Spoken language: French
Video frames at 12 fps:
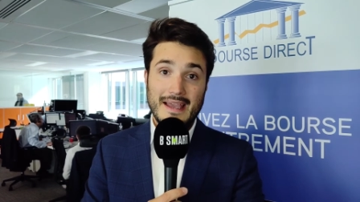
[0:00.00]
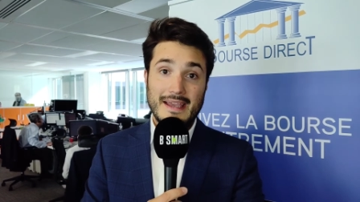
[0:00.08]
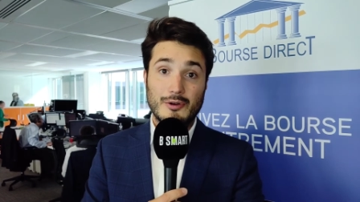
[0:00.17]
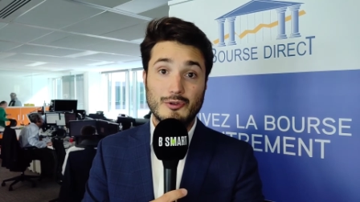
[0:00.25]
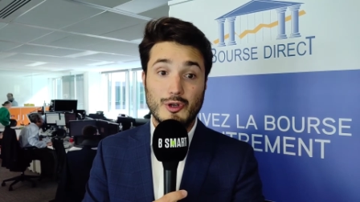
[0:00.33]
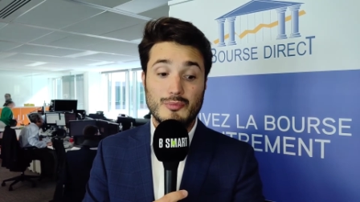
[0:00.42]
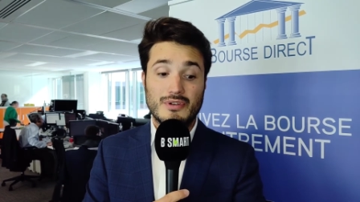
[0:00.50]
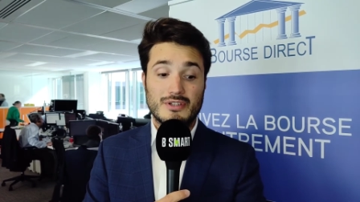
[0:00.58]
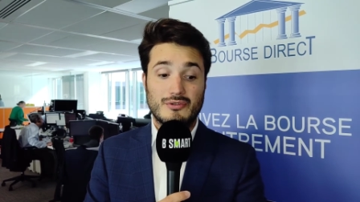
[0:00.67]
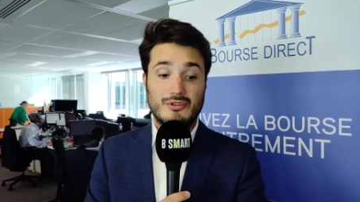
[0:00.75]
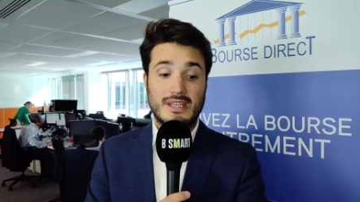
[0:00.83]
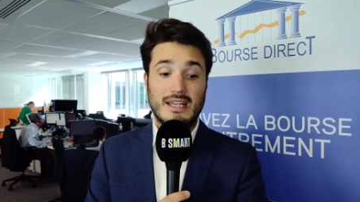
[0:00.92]
Et autre point
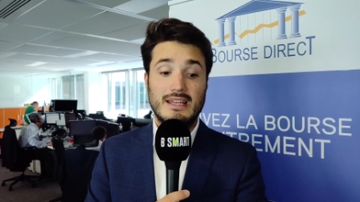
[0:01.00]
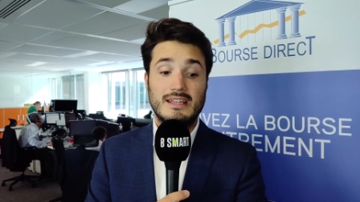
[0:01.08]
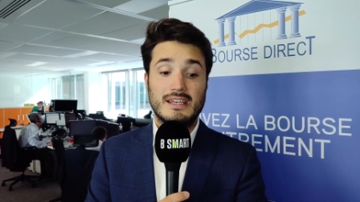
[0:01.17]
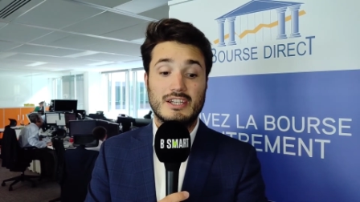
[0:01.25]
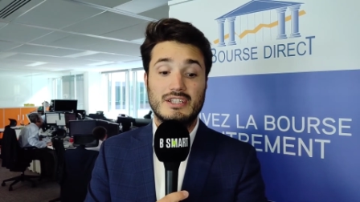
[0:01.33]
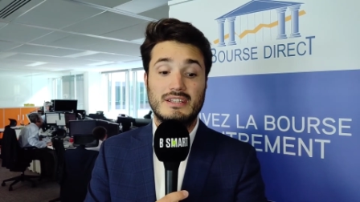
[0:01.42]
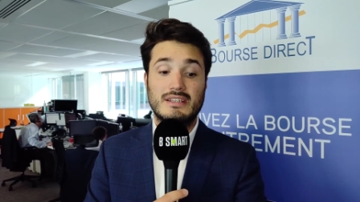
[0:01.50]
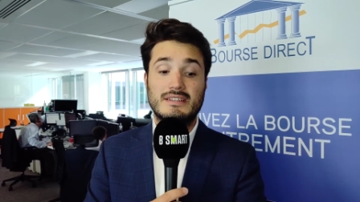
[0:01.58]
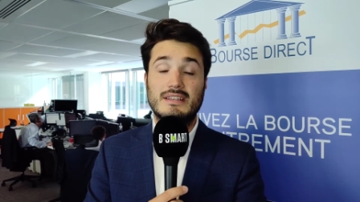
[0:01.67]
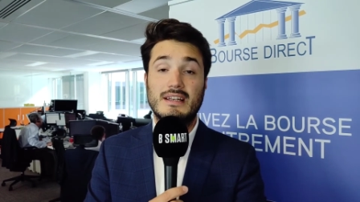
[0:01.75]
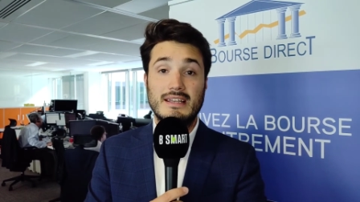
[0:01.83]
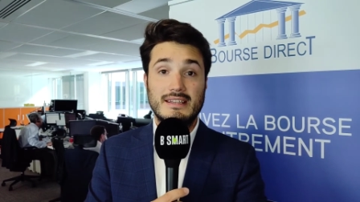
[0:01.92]
sur lequel
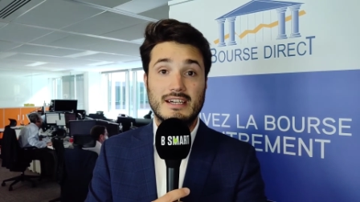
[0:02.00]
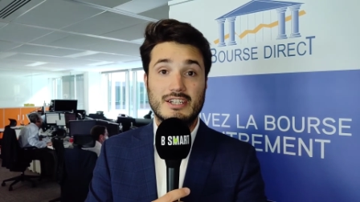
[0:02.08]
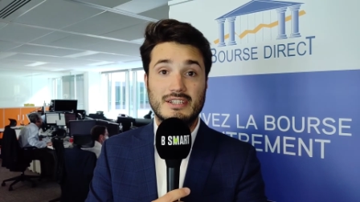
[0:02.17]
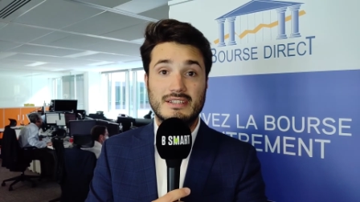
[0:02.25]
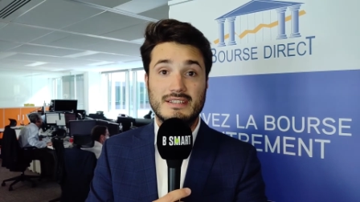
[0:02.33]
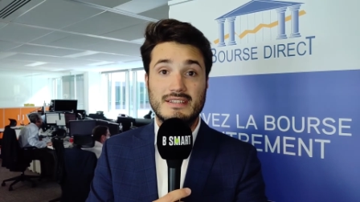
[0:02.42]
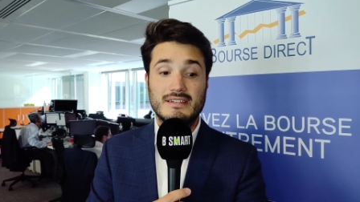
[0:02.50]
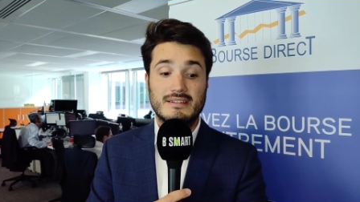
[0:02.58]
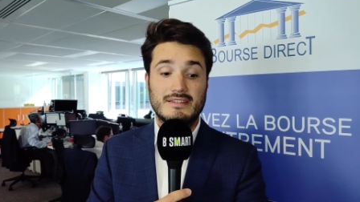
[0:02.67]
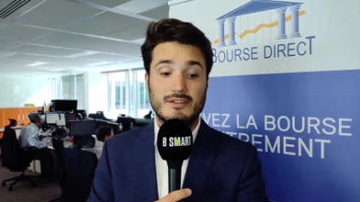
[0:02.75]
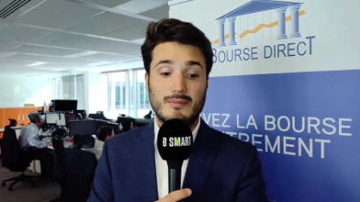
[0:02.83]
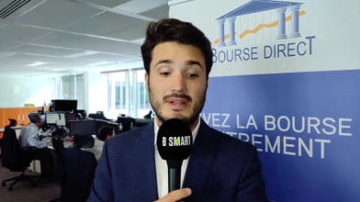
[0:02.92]
l'énergéticien
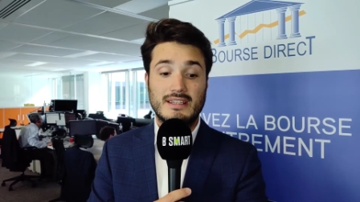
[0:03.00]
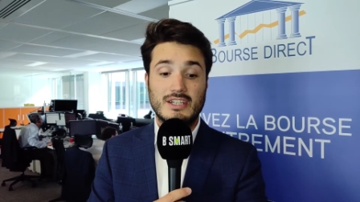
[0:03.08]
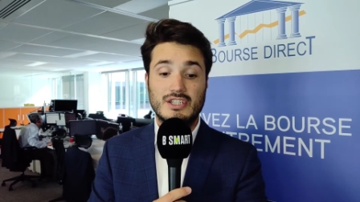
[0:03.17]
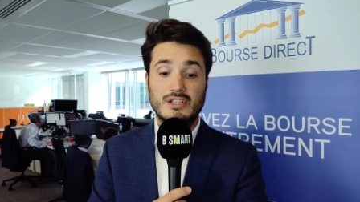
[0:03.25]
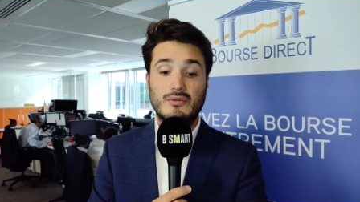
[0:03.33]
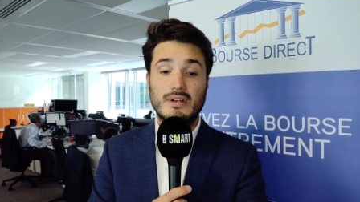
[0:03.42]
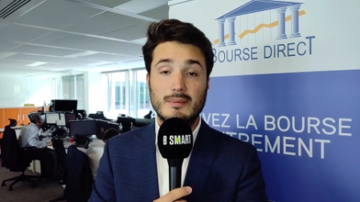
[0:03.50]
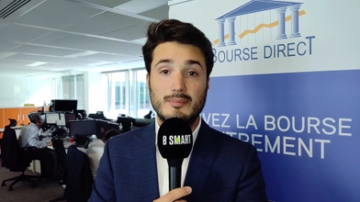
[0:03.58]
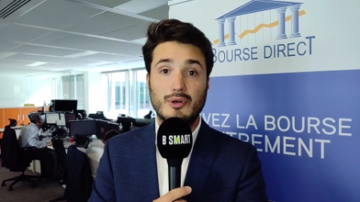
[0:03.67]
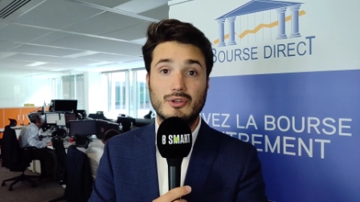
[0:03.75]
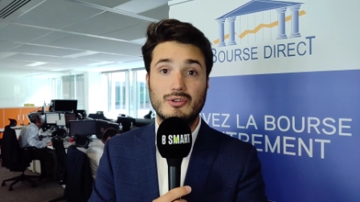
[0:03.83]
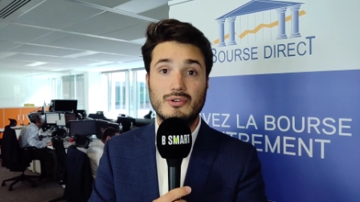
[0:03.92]
semble attacher de
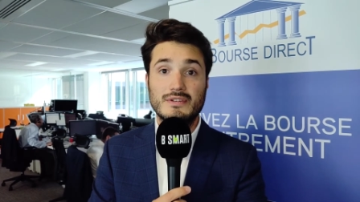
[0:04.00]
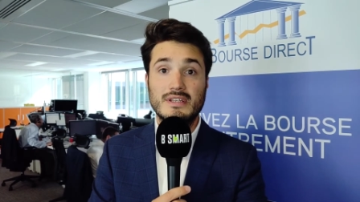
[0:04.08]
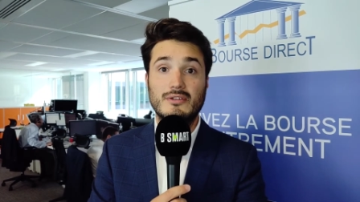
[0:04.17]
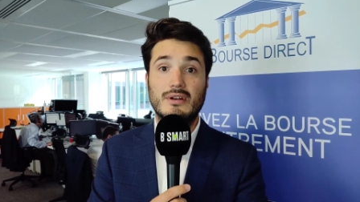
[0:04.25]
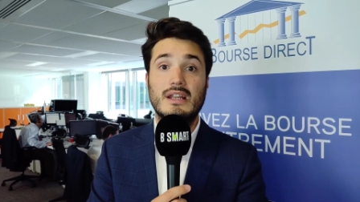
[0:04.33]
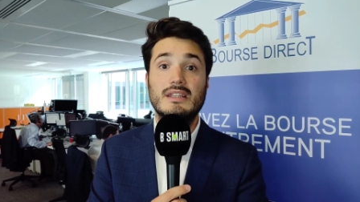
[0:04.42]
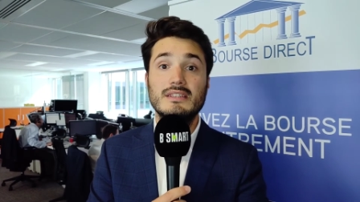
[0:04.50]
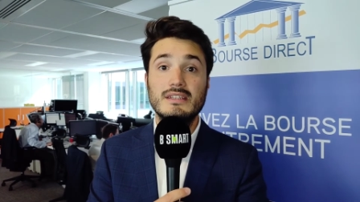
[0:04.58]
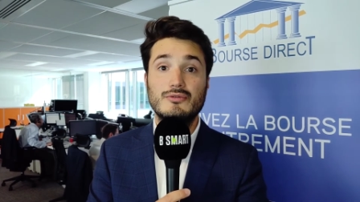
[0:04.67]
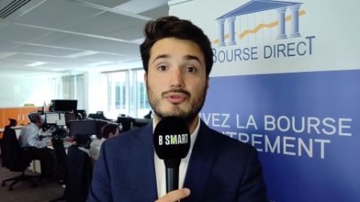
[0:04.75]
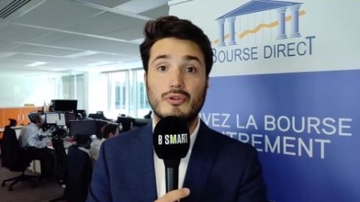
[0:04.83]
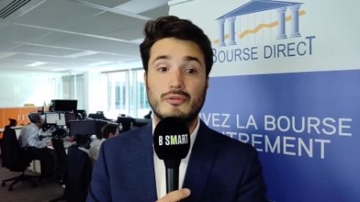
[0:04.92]
l'importance et dans la
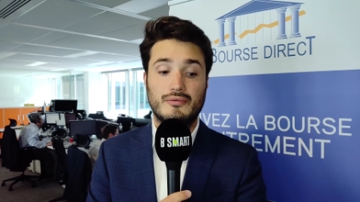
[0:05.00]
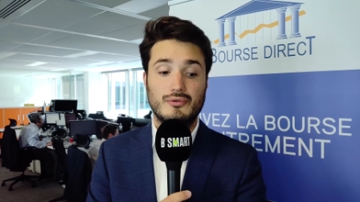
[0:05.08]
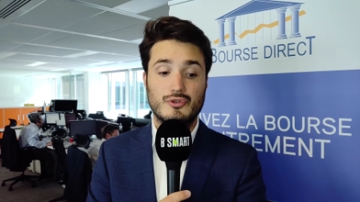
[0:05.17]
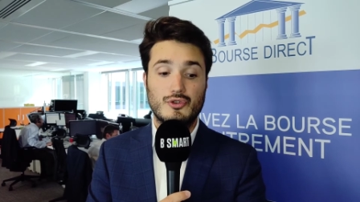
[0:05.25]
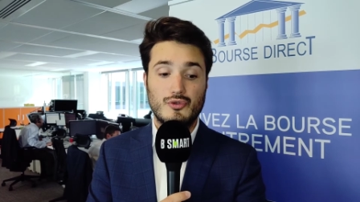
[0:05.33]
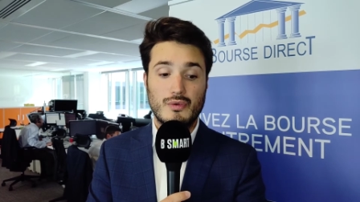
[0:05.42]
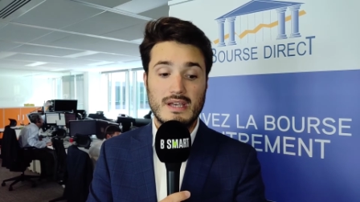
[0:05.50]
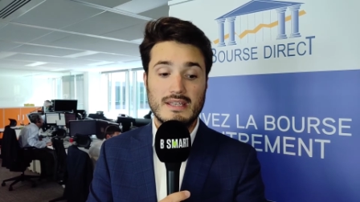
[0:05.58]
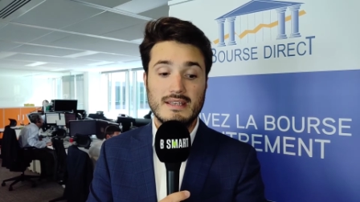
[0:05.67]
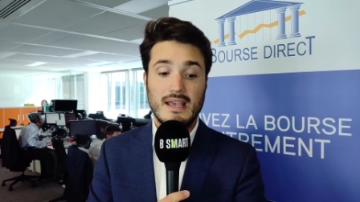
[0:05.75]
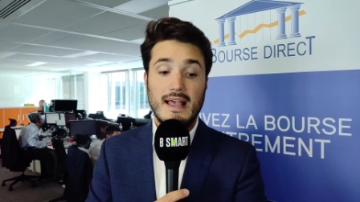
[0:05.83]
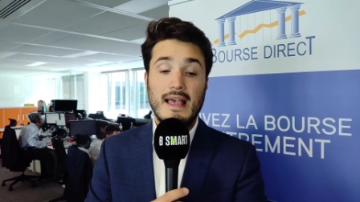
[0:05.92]
lignée du refus de Suez,